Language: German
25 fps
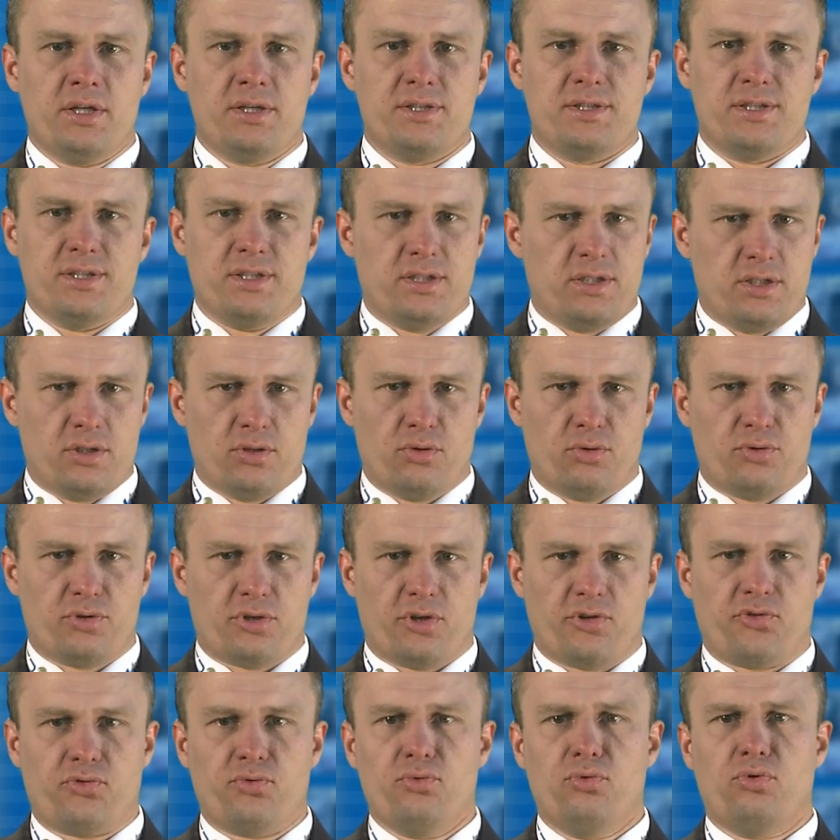Die
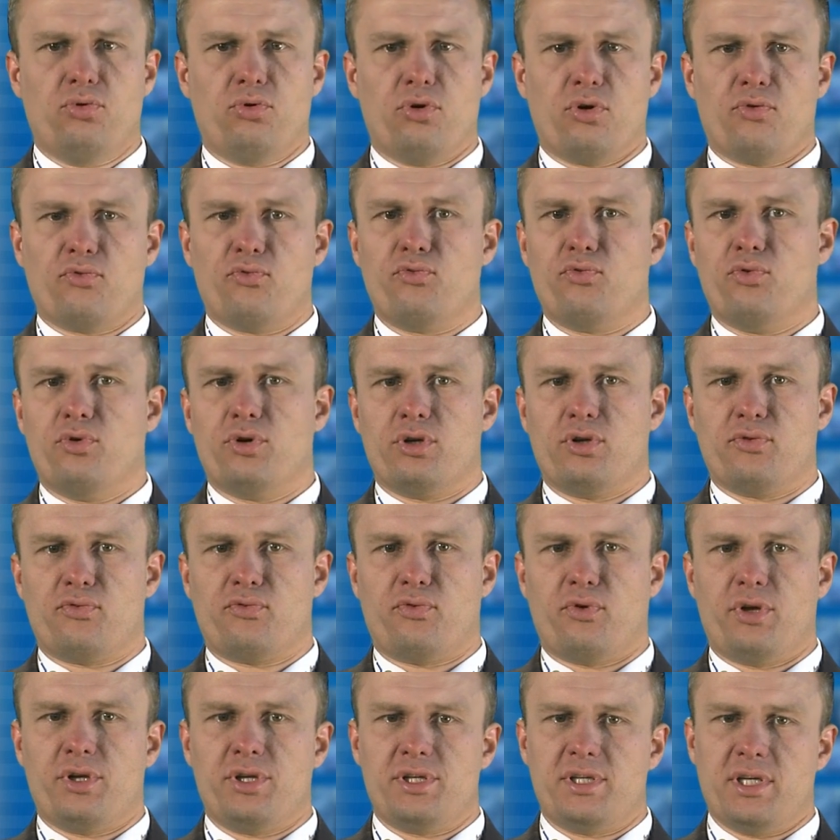Untersuchung wurde
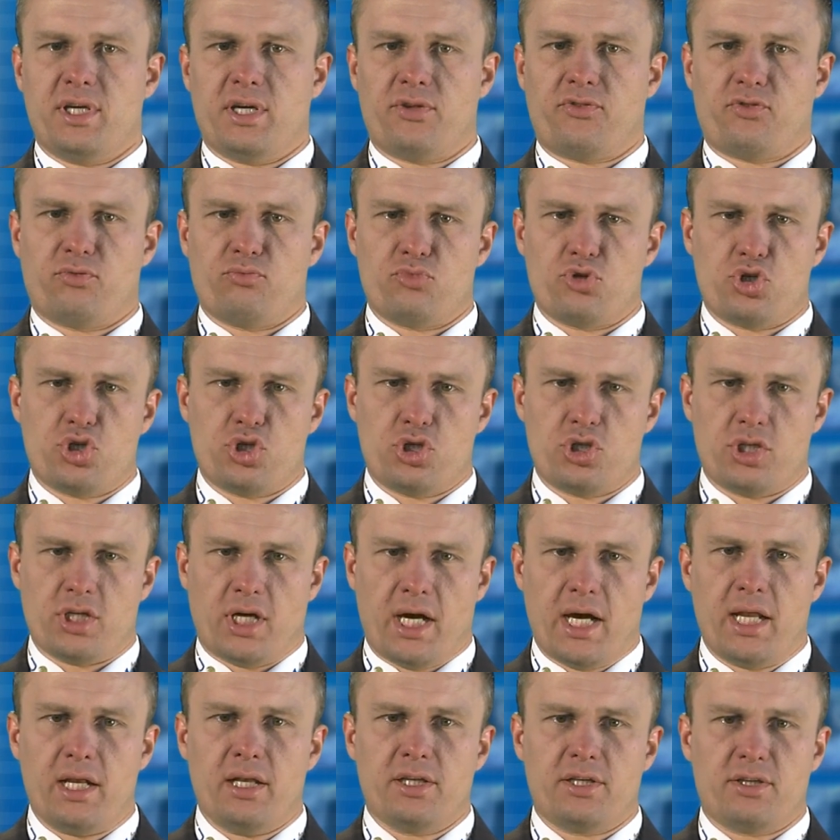von der zum
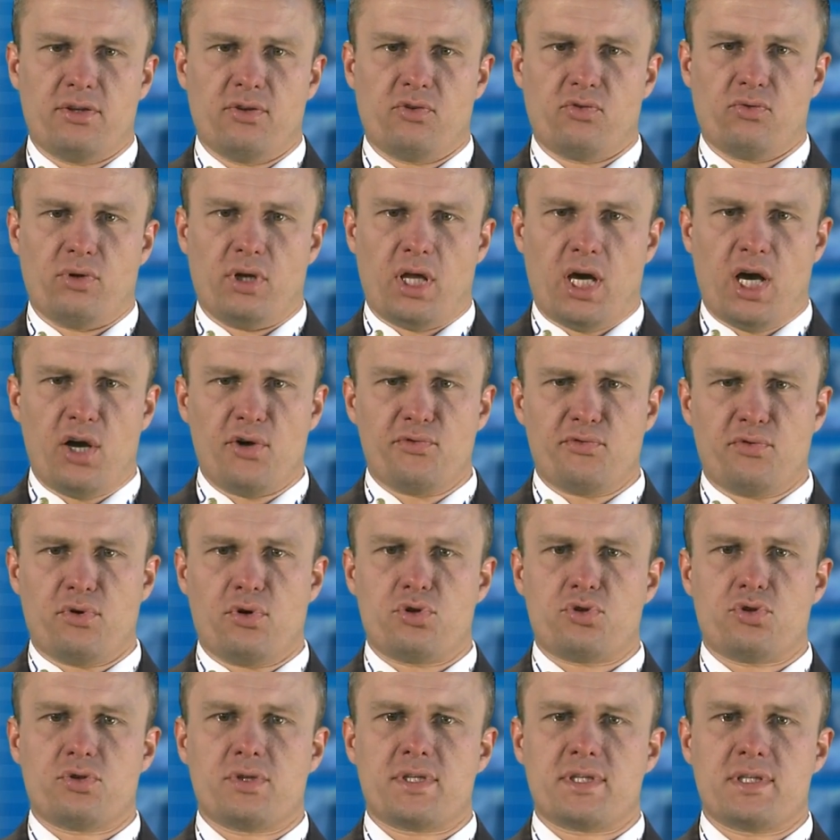staatlichen
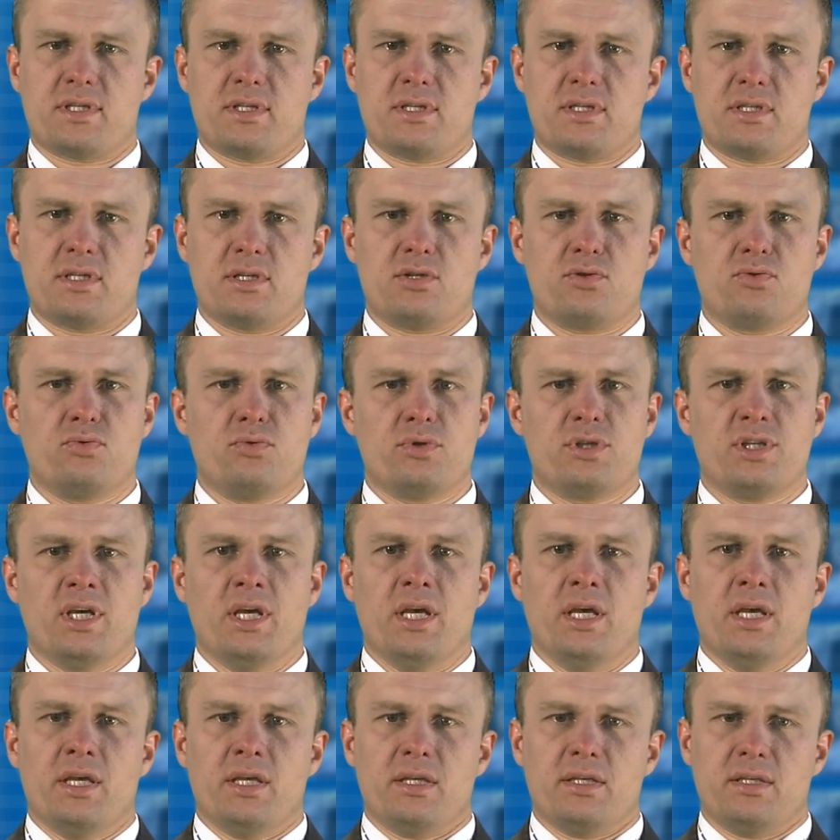Solarforschungsinstitut
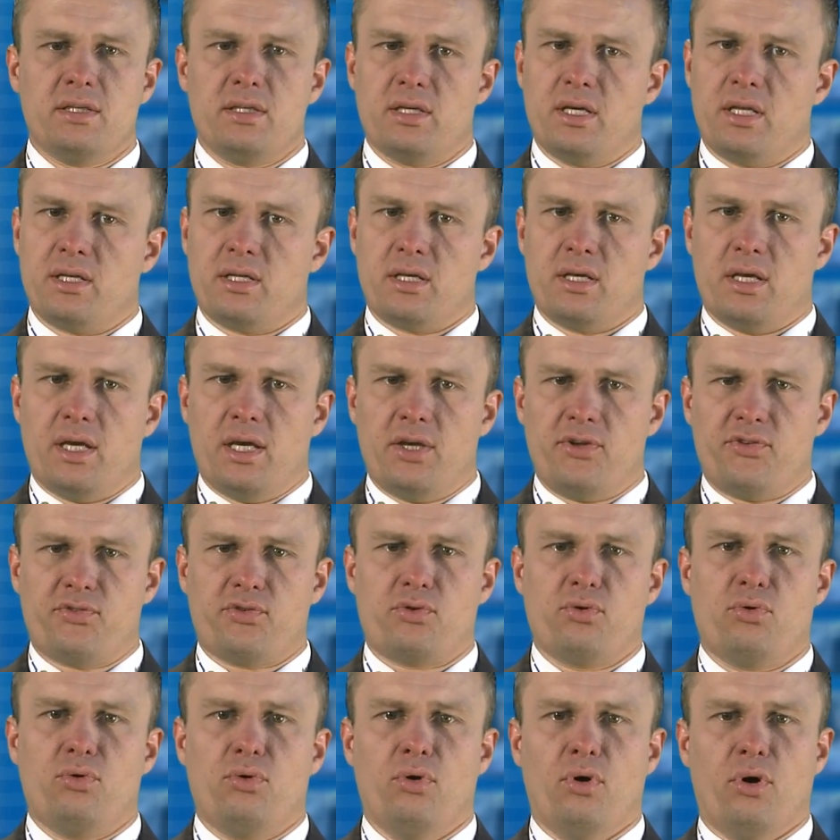
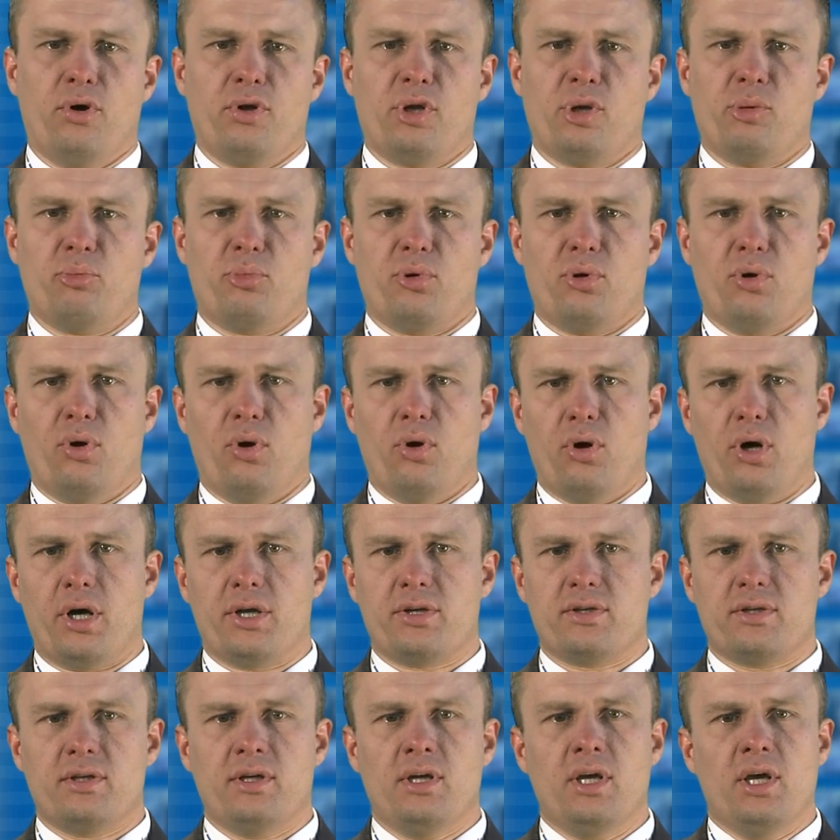INES gehörenden
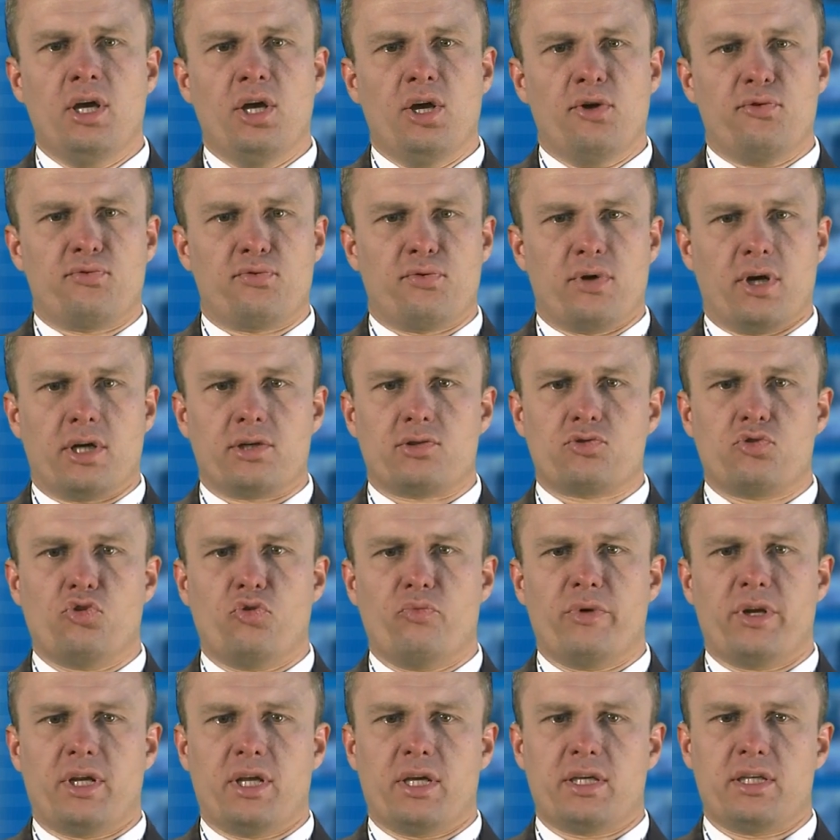Behörde für
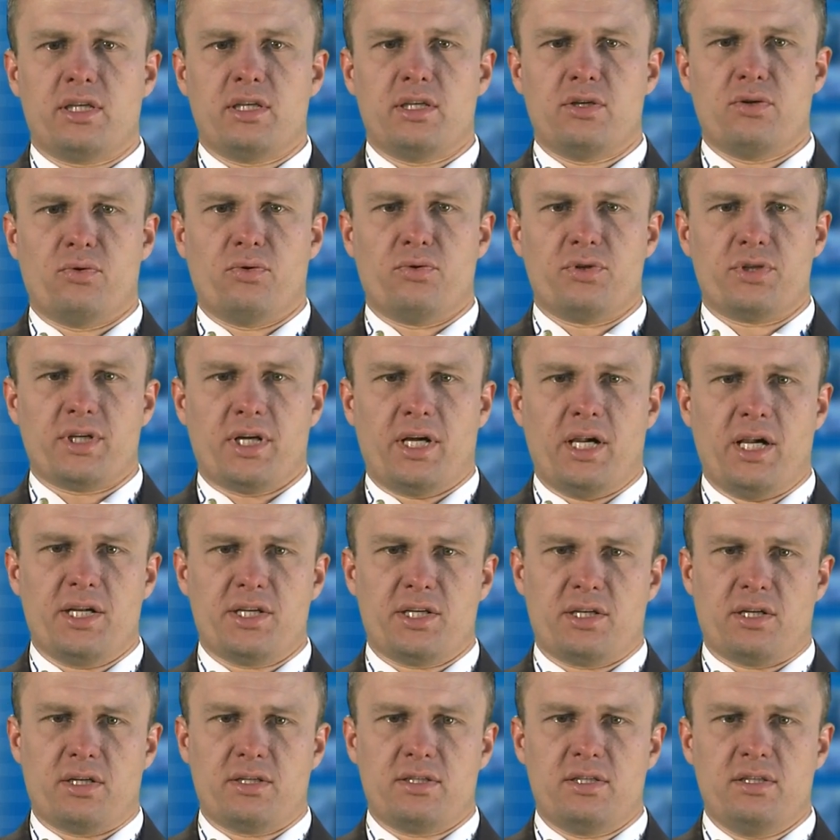Atomenergie und
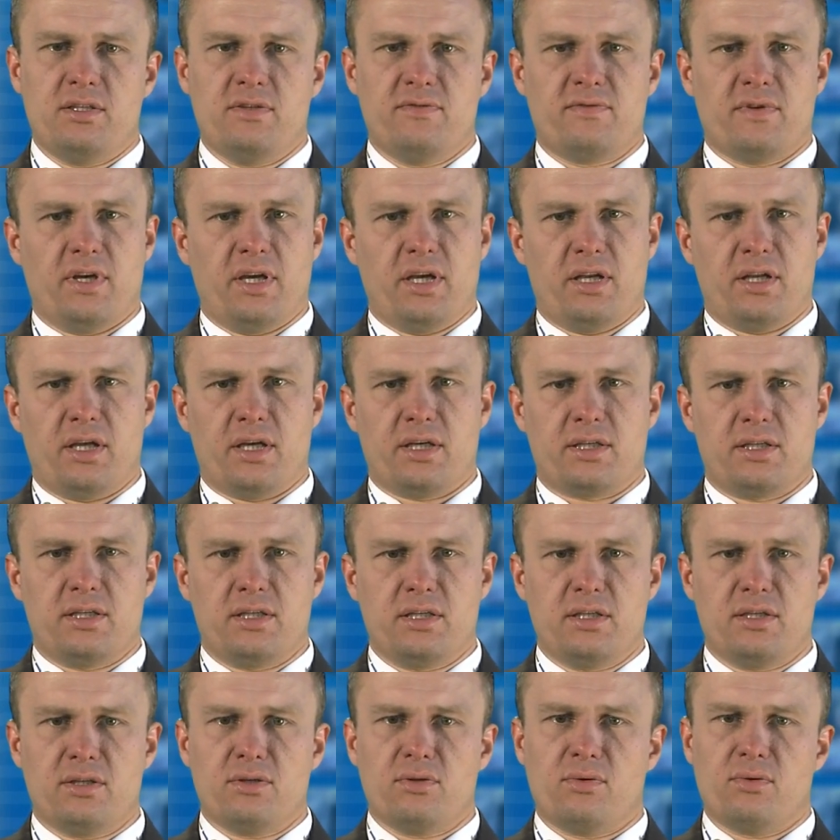alternative
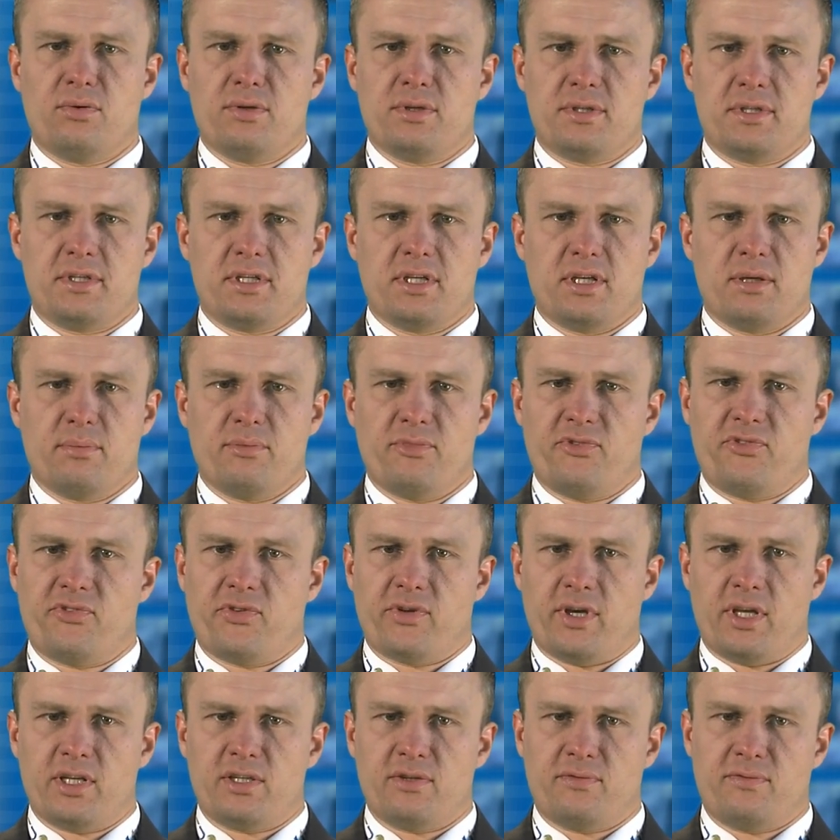Energien und dem
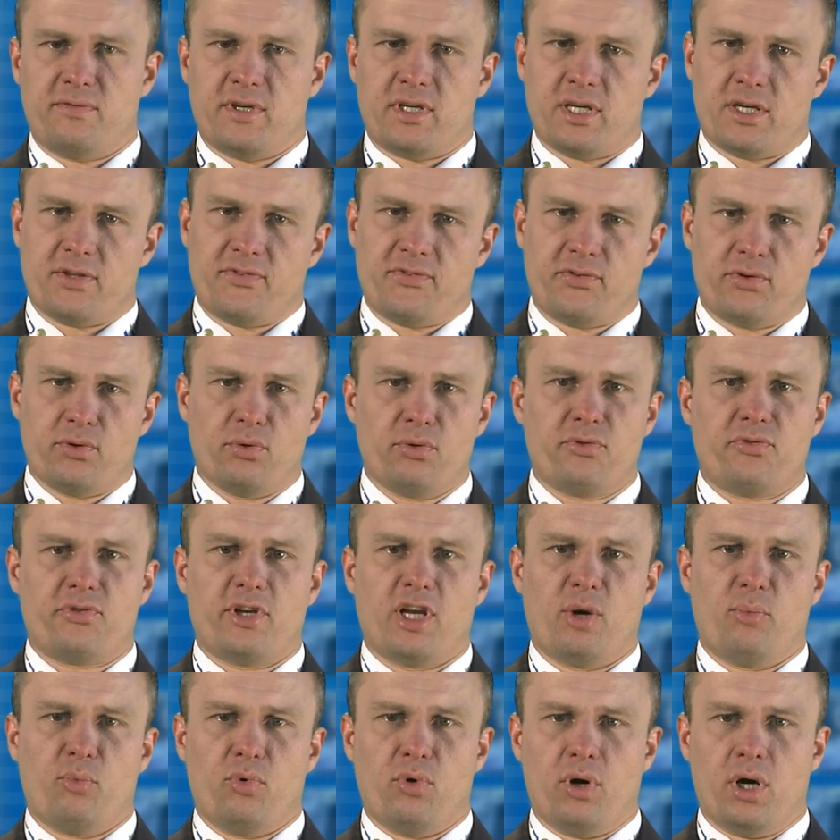
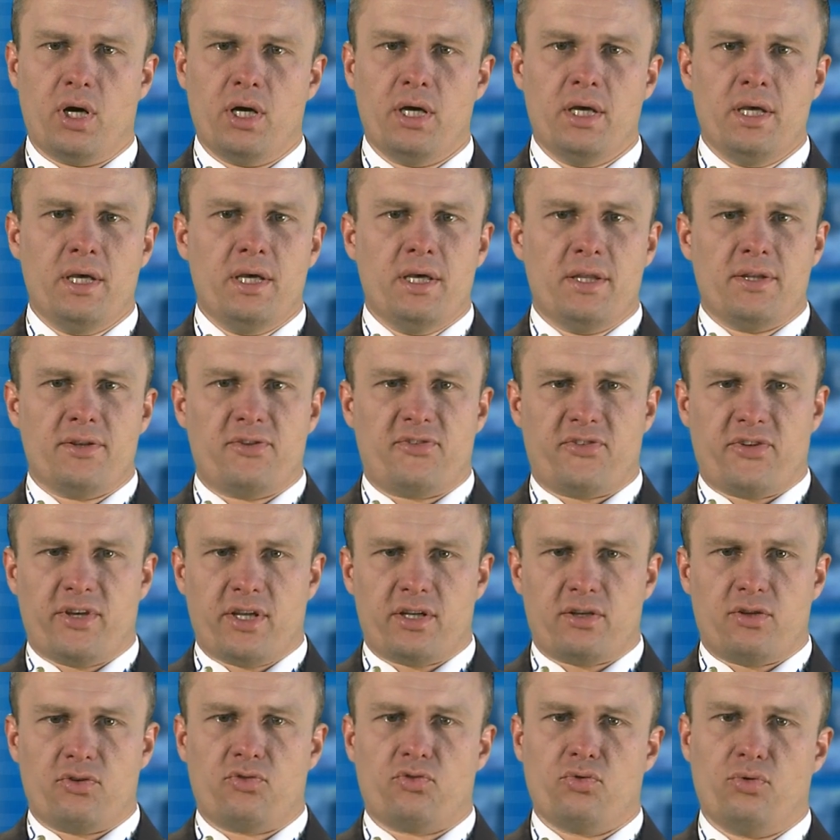Zertifikationslabor
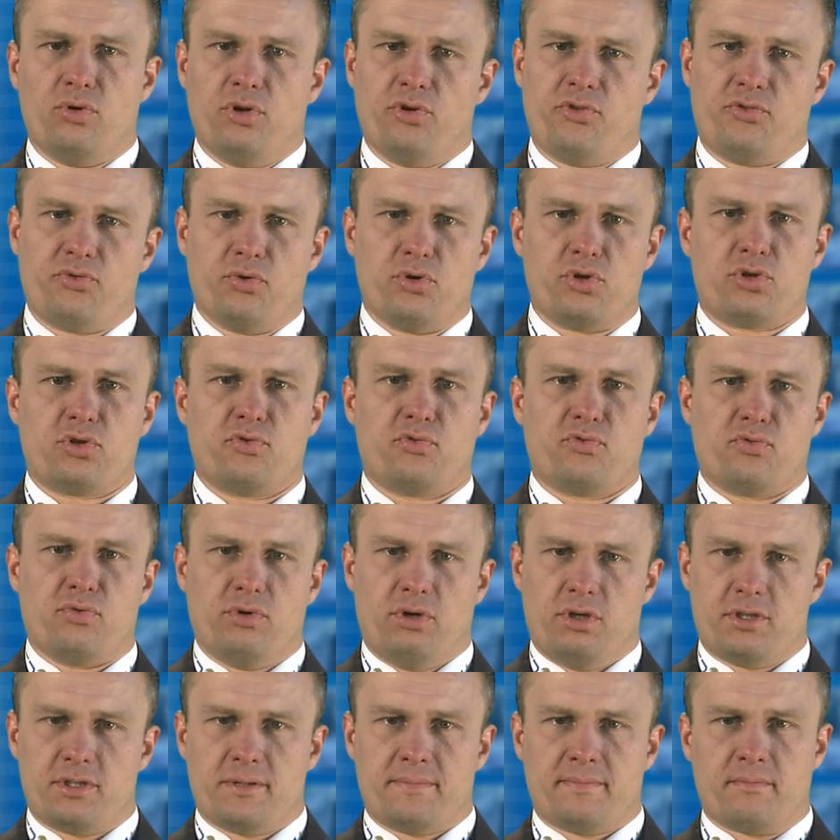Certisolis
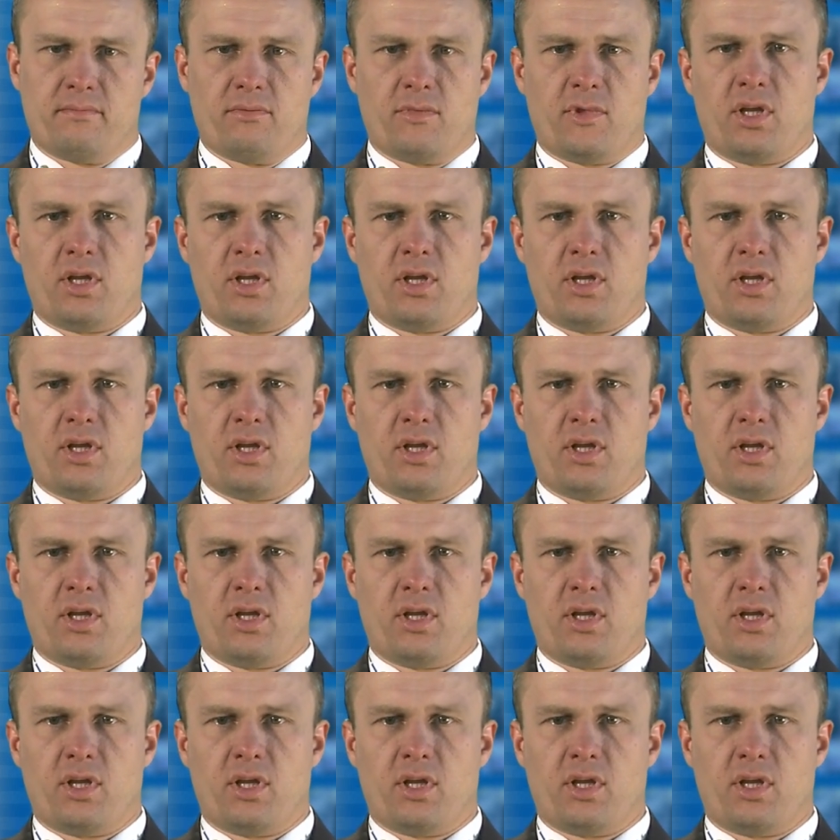durchgeführt.